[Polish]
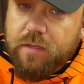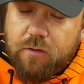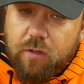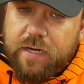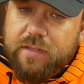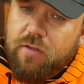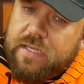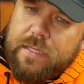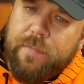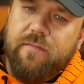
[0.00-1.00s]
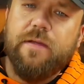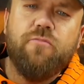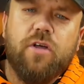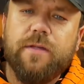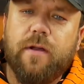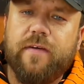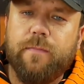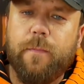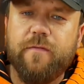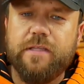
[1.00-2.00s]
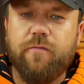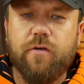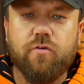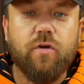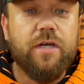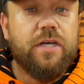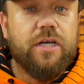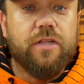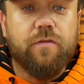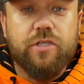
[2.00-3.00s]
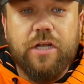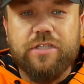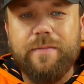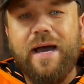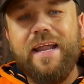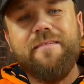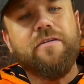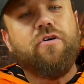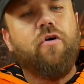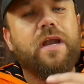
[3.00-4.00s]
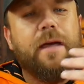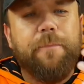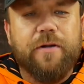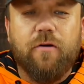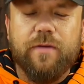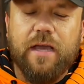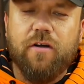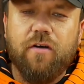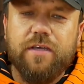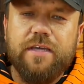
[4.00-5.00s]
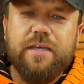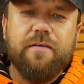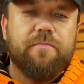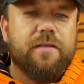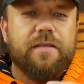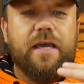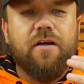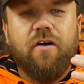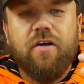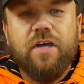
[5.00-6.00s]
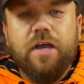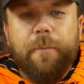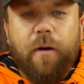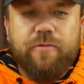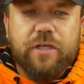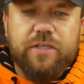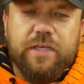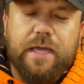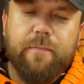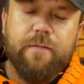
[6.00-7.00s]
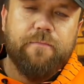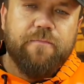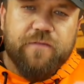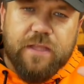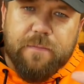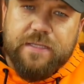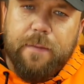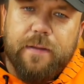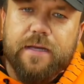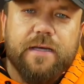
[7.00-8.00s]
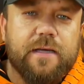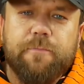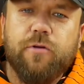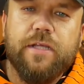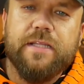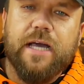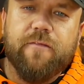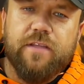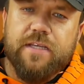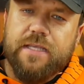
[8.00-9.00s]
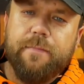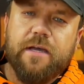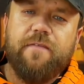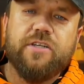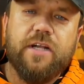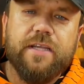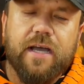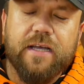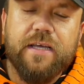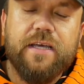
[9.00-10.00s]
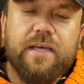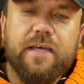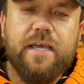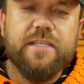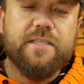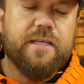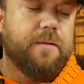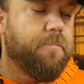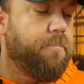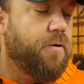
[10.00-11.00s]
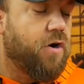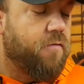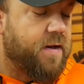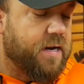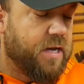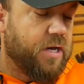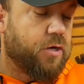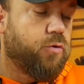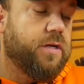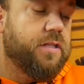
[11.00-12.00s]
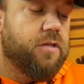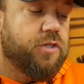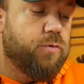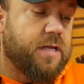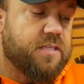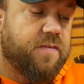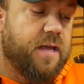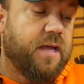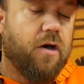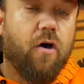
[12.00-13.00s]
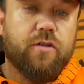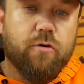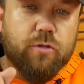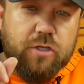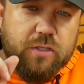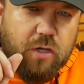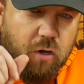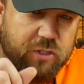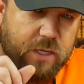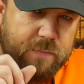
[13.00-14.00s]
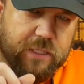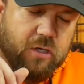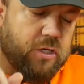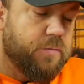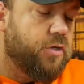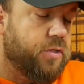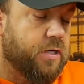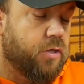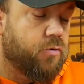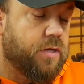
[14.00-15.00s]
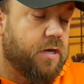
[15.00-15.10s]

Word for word: Konrad to tak naprawdę młody browar, bo powstał w roku 2000, ale kolebką jego i jego poprzednikiem w tym samych y, budynkach, w tych samych warzelniach jest y, browar, który nosił nazwę od roku 1882